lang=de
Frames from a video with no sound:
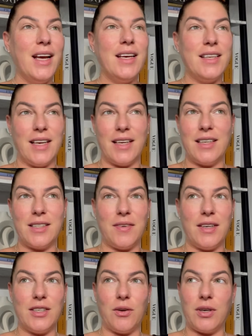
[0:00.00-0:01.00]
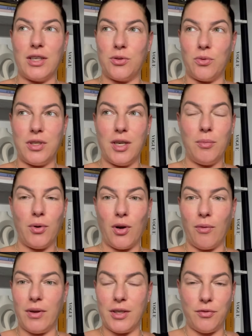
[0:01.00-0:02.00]
Ich denke, das werde ich auch ganz gut
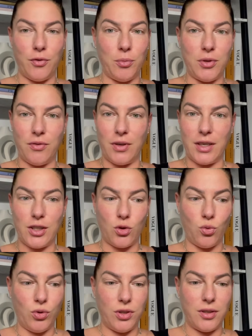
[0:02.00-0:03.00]
hinbekommen, weil ich fühle mich wirklich gut.